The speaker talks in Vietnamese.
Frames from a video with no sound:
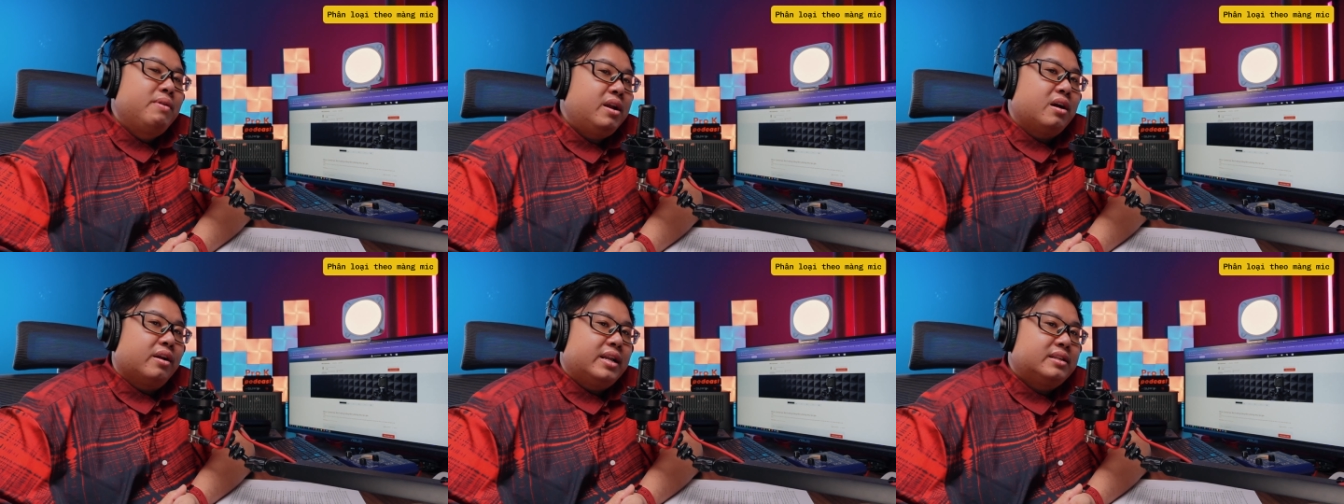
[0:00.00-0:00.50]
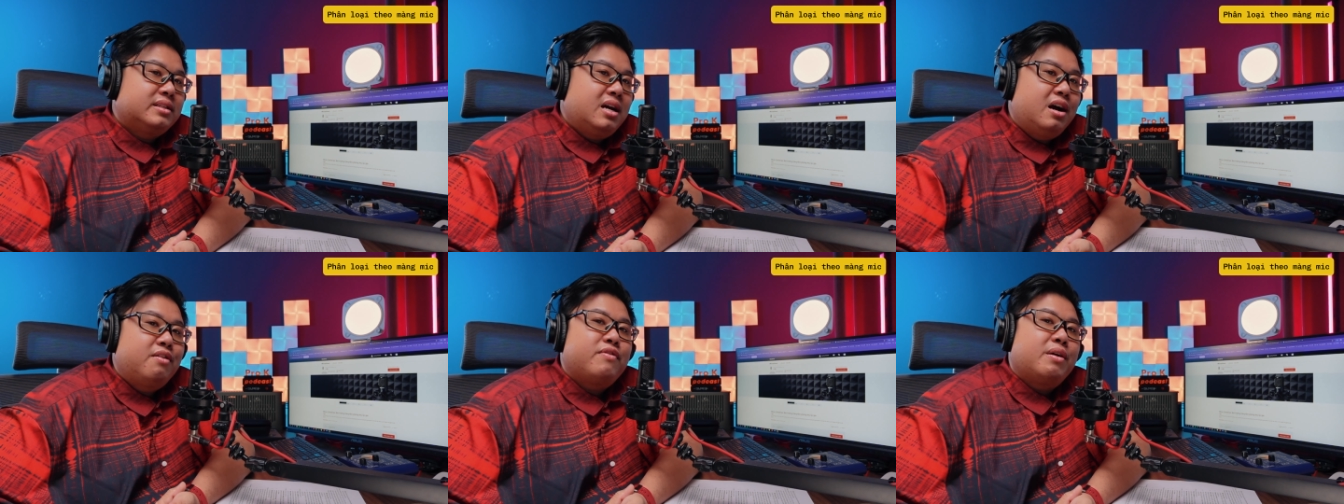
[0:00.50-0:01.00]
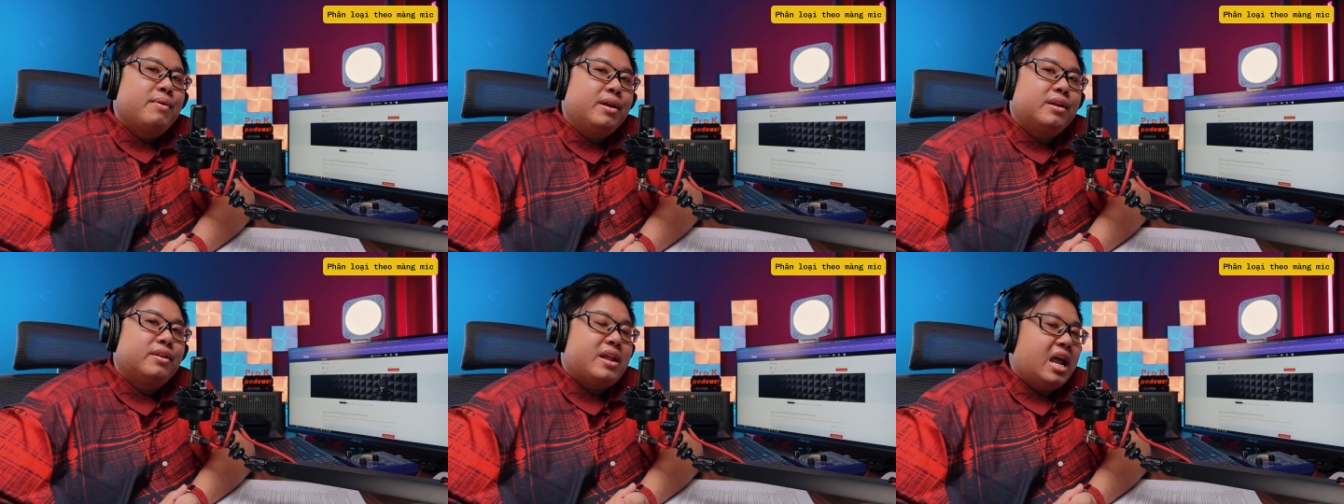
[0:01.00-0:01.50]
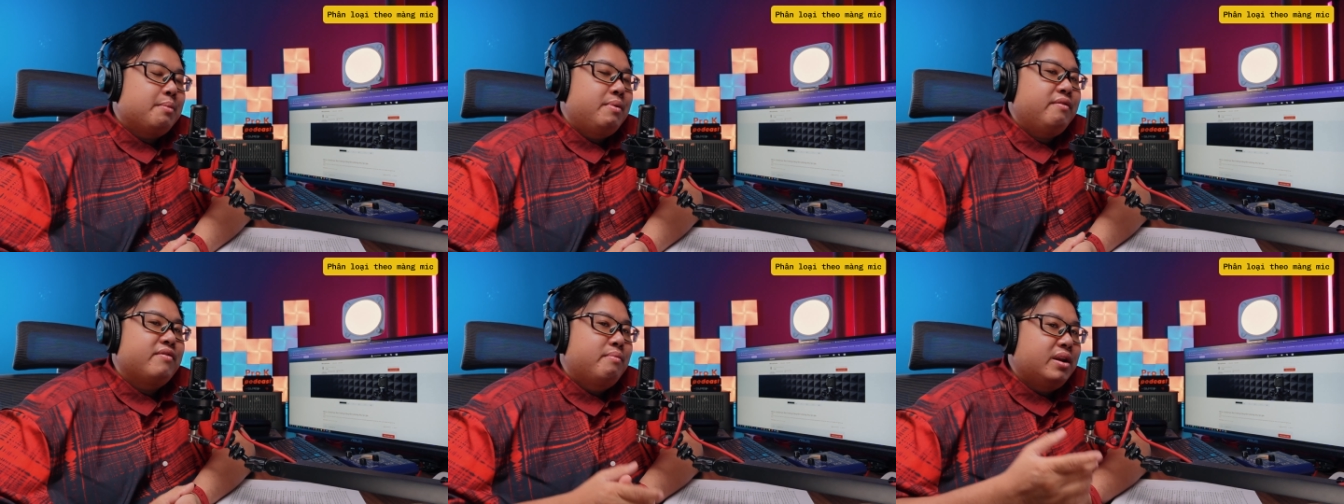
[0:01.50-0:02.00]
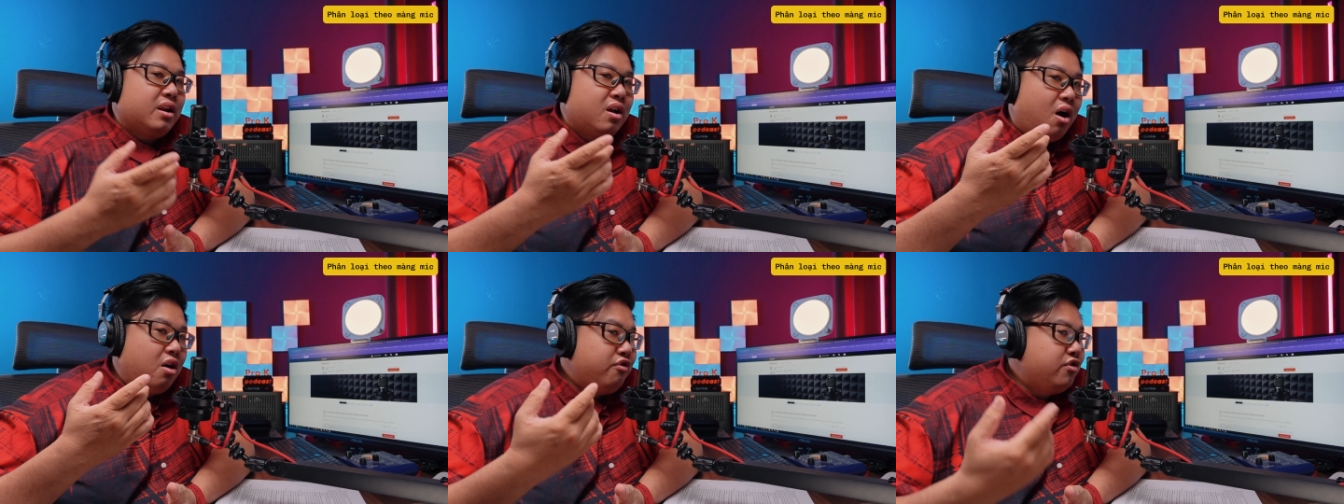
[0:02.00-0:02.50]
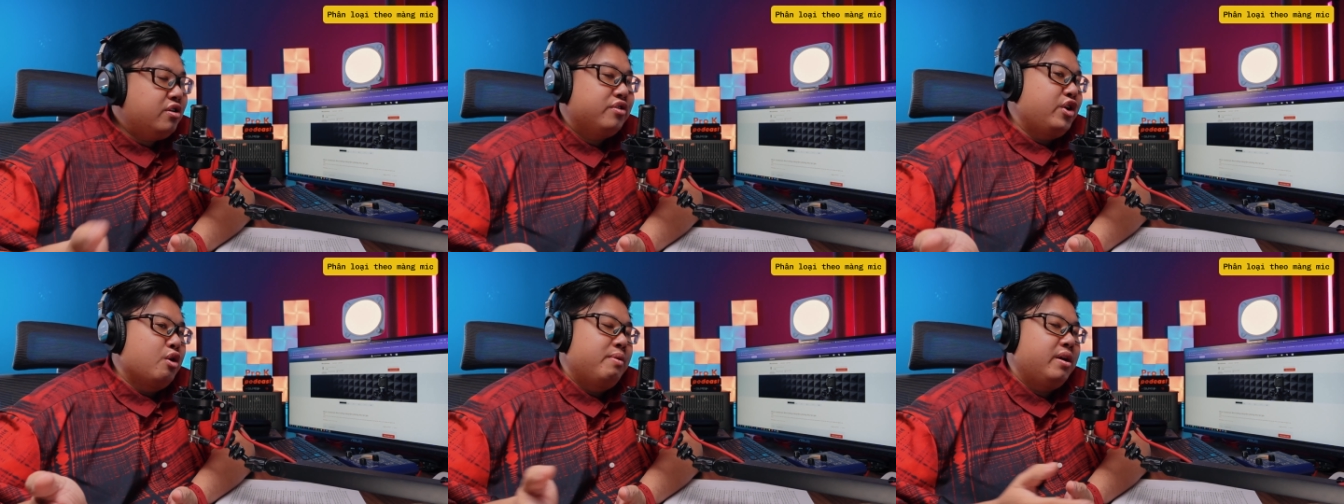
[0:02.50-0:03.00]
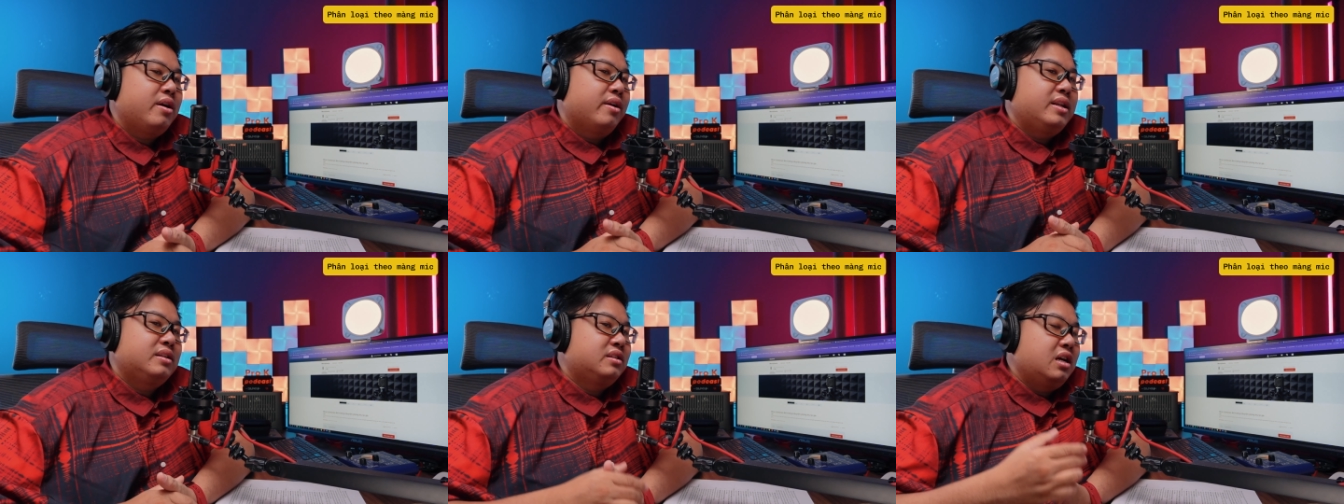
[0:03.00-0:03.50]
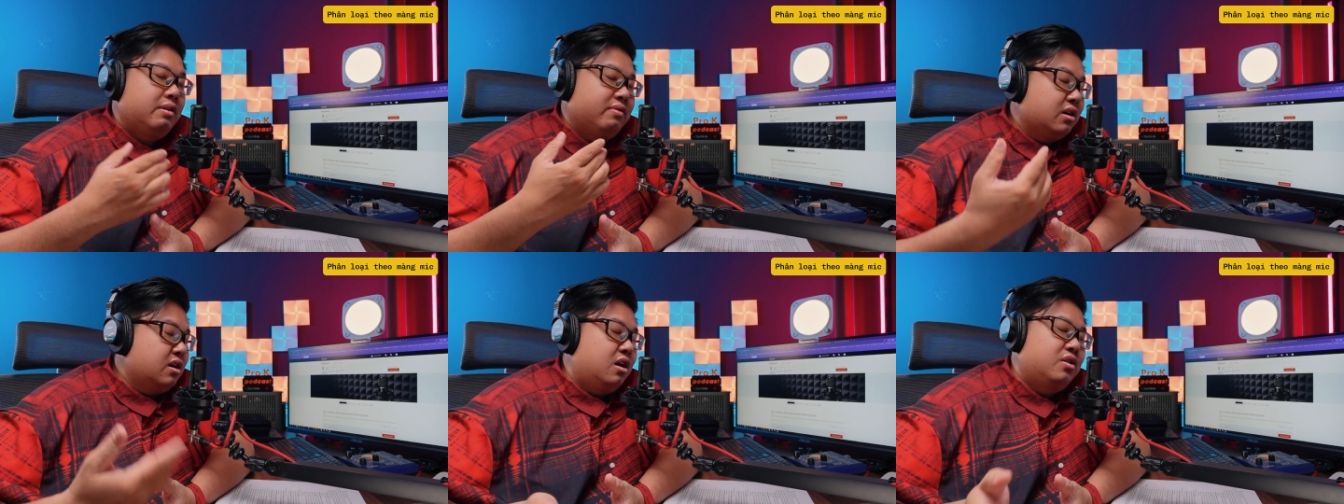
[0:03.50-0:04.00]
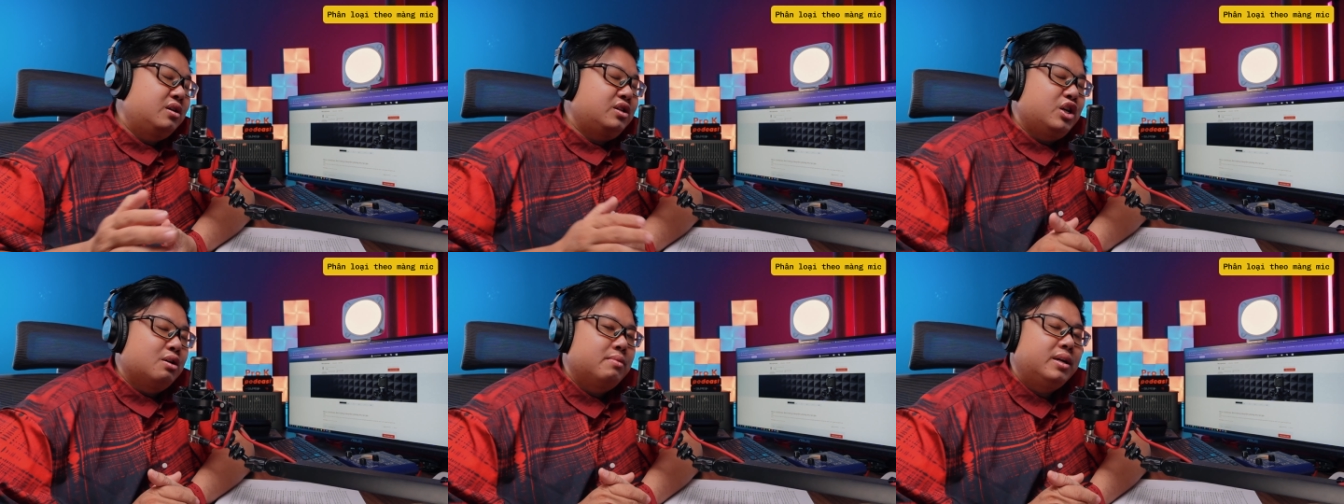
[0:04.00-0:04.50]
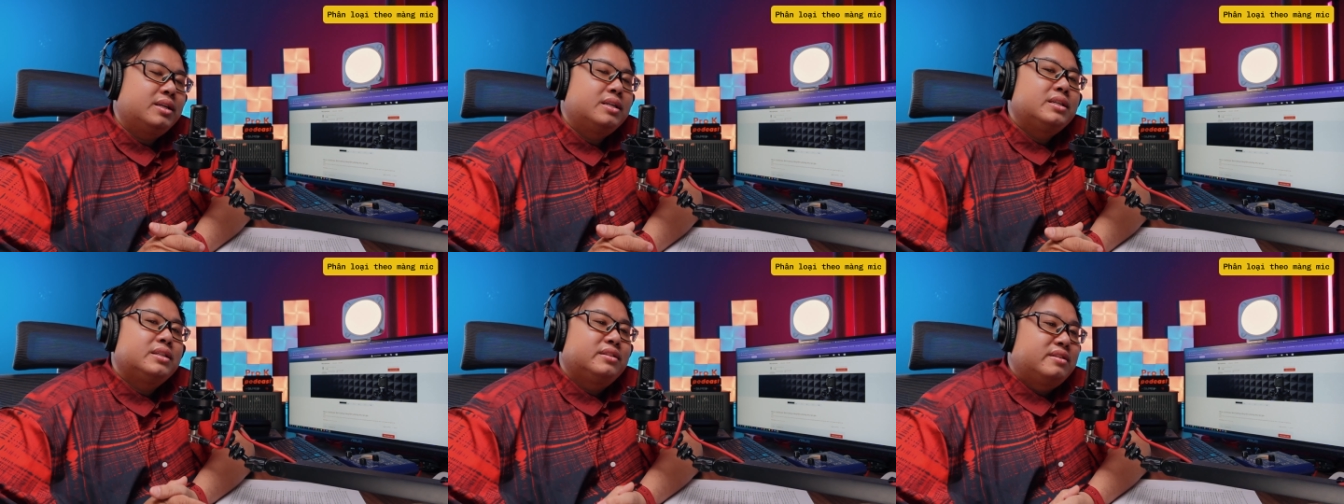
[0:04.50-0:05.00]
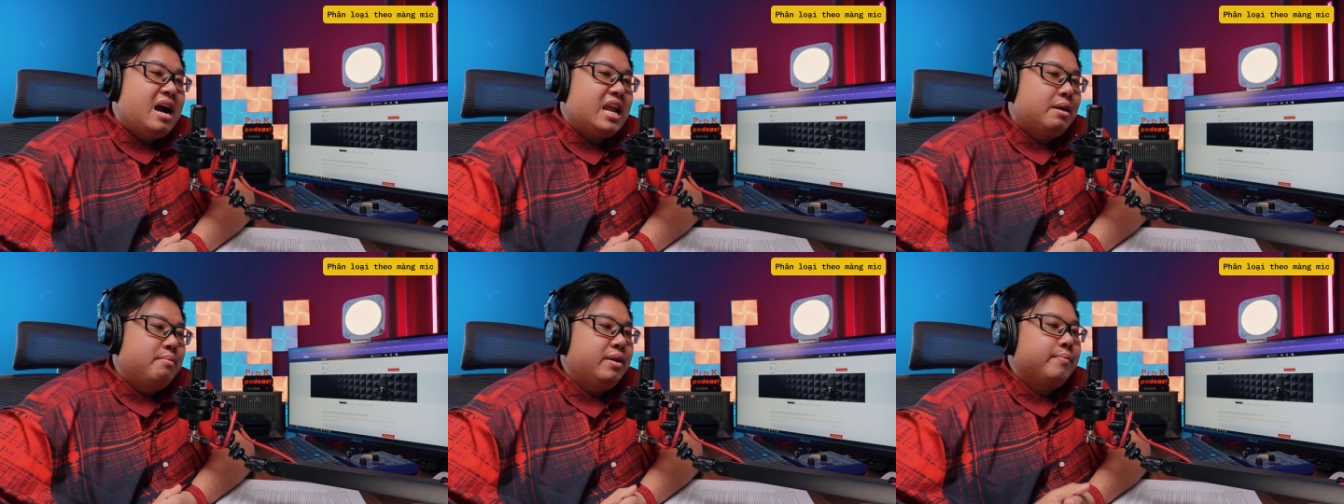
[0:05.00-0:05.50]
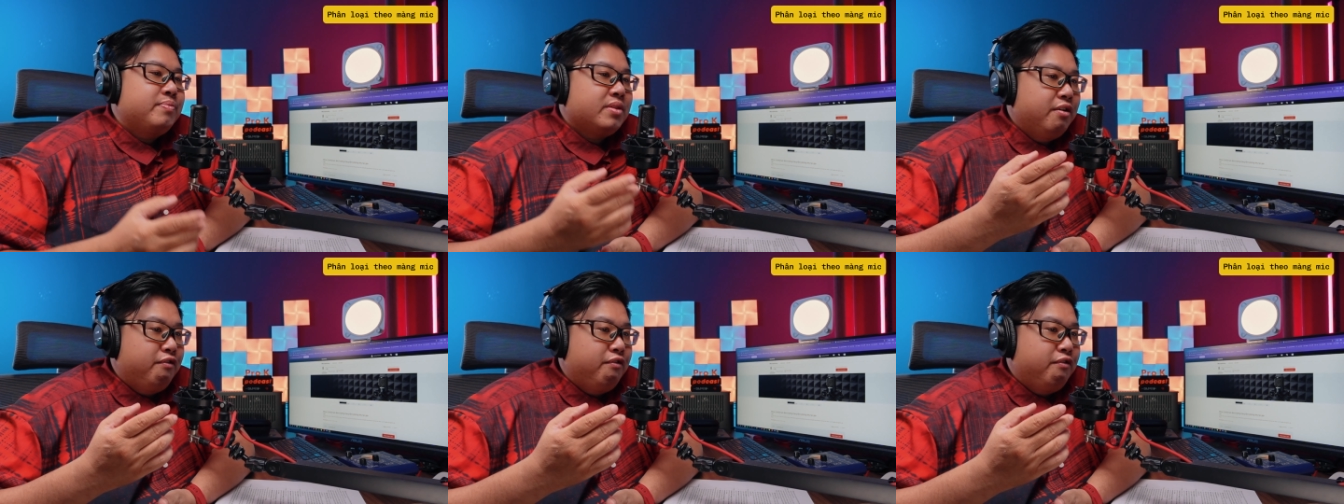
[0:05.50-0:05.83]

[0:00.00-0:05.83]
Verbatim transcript: mic condenser và mic dynamic và mình có rất nhiều mic condenser và có rất nhiều mic dynamic